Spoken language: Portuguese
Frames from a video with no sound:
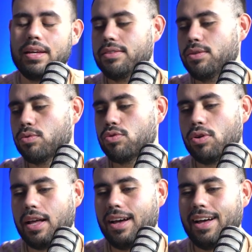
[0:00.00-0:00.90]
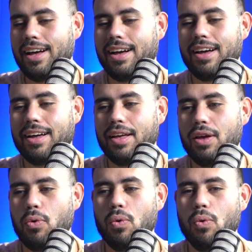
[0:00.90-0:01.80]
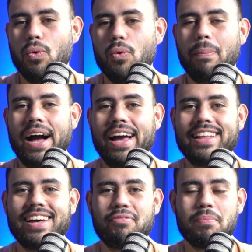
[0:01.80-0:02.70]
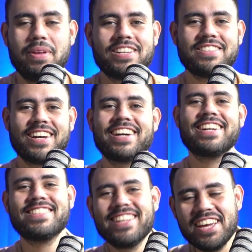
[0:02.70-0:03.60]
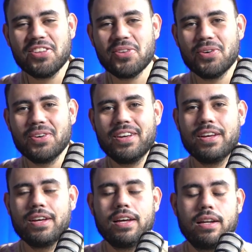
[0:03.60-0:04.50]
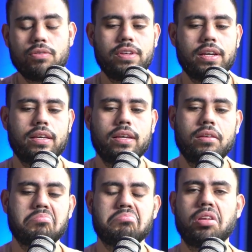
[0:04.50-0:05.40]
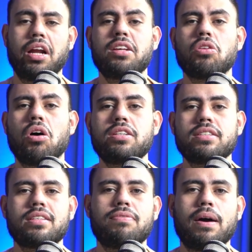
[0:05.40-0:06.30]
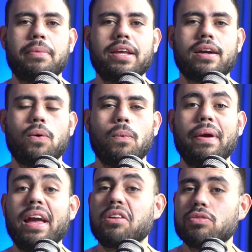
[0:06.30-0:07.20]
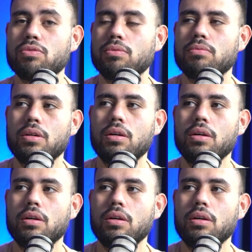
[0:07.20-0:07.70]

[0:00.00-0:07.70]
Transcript: Se eu sou lá o, o, o pai da família que está crescendo, cara, eu vi aqui três lojas que fabricam berço.